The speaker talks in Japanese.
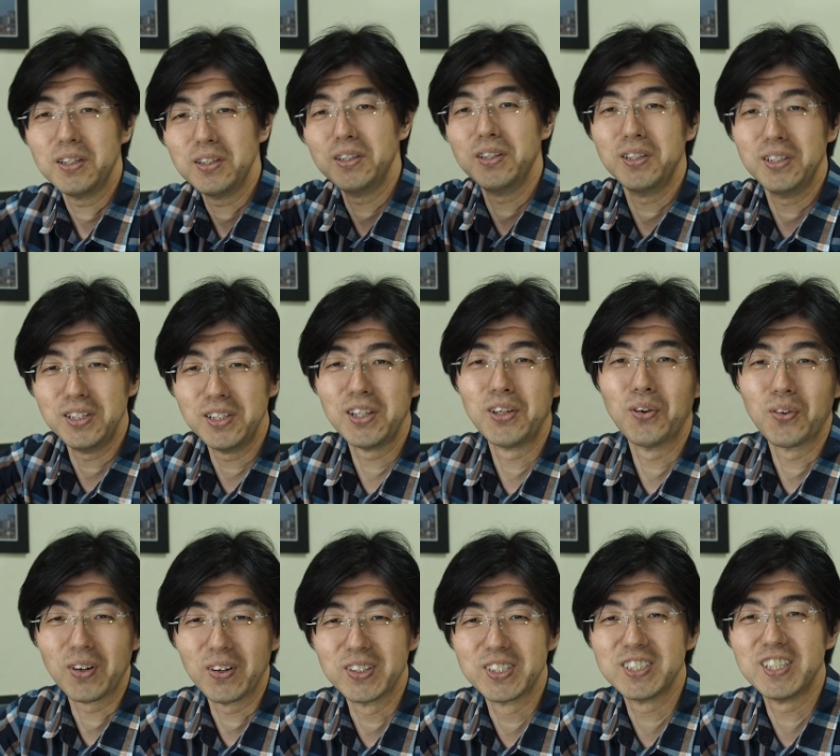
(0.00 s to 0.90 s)
いいね評
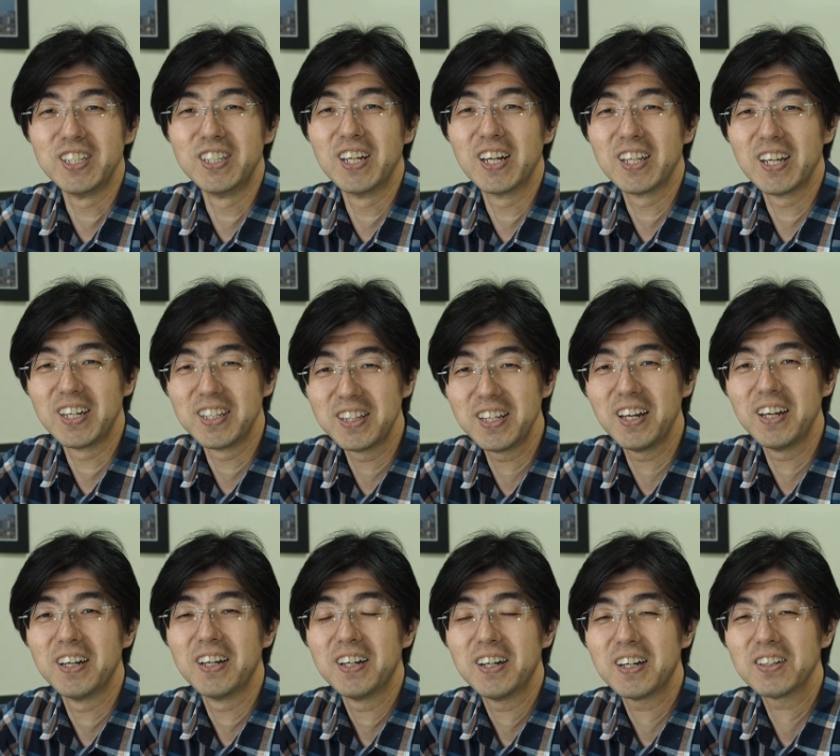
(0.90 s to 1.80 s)
価していただい
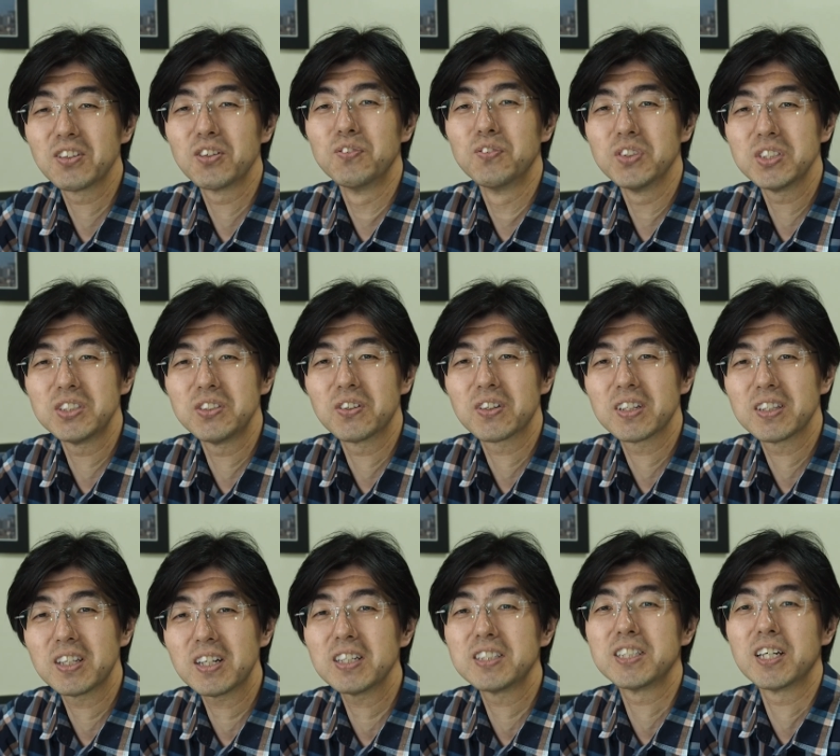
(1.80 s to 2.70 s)
てあともしよかっ
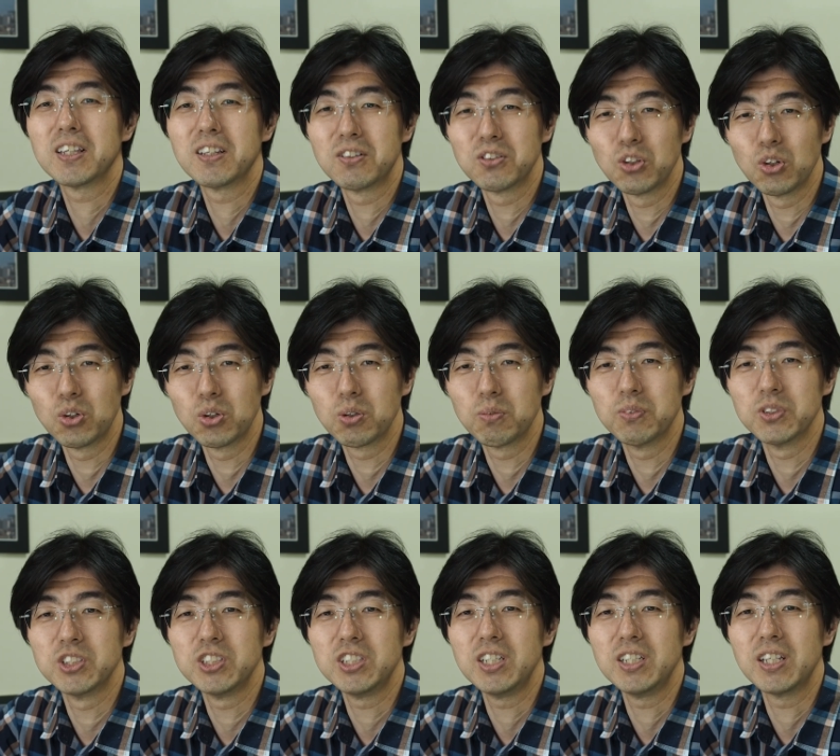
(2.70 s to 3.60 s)
たらチャンネル登録も
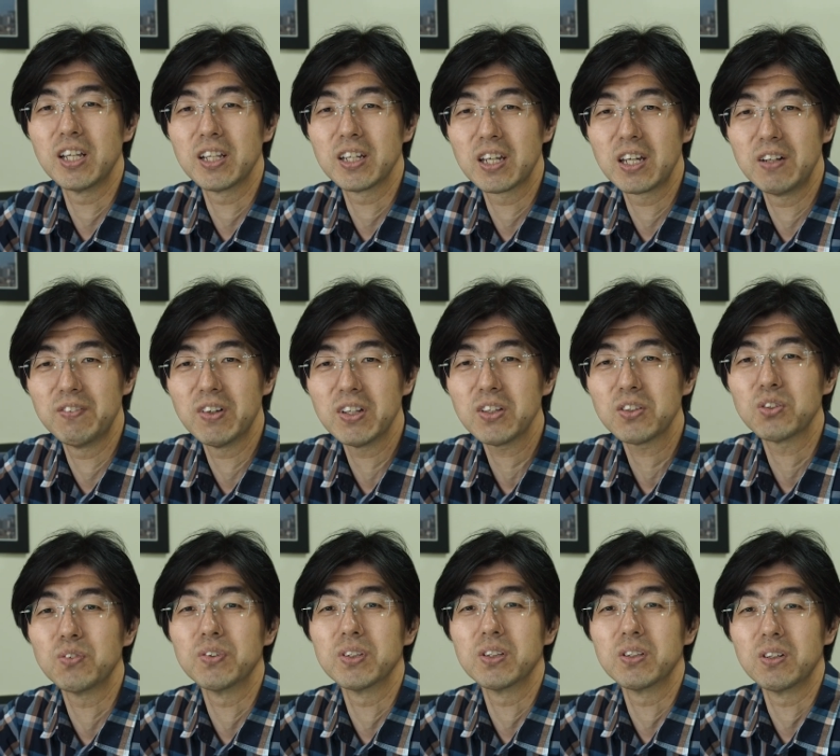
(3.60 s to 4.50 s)
していただければな
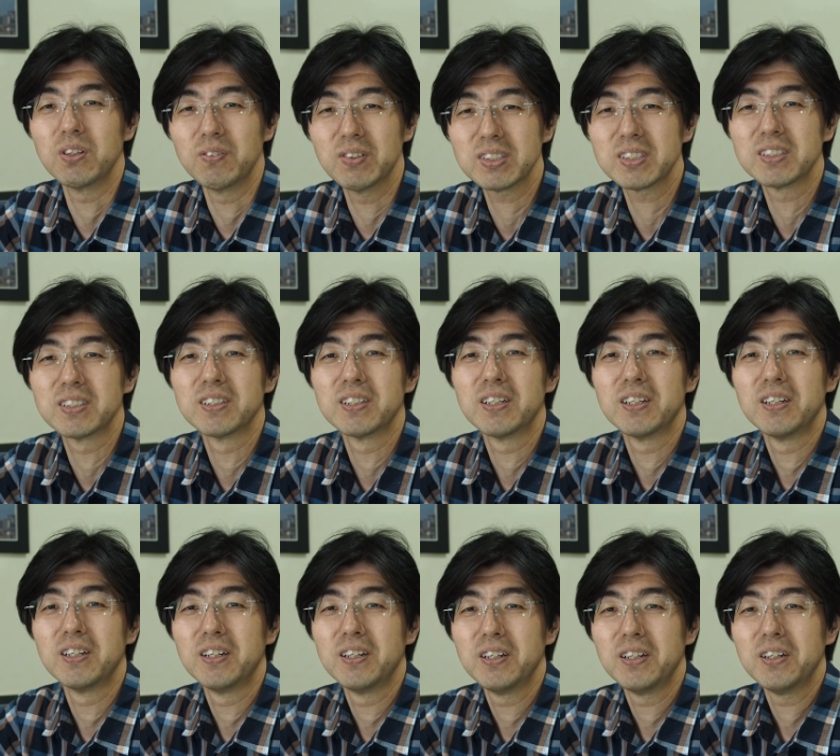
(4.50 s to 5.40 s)
と思っております
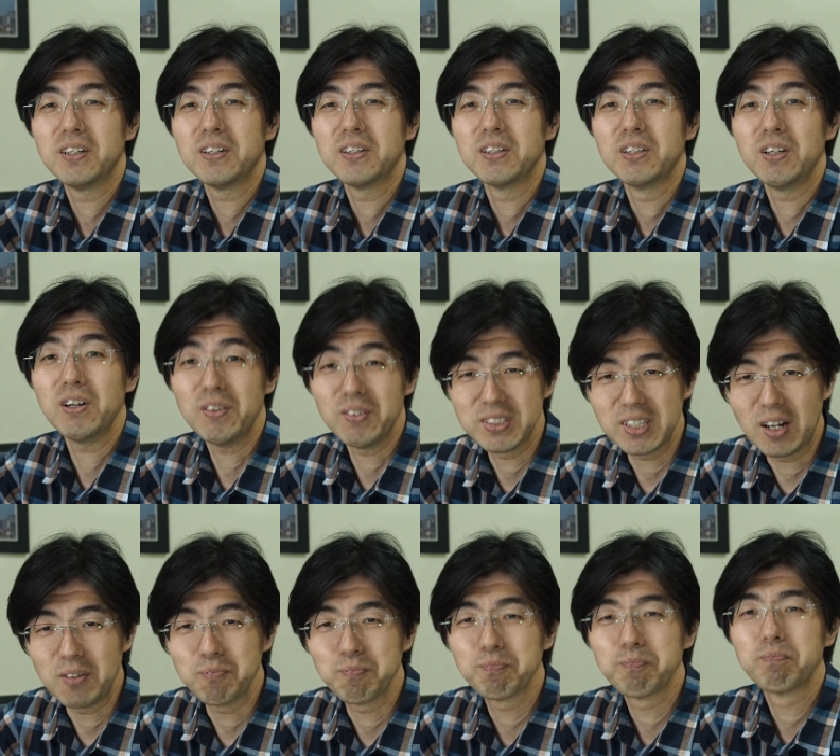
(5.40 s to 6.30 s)
ではまた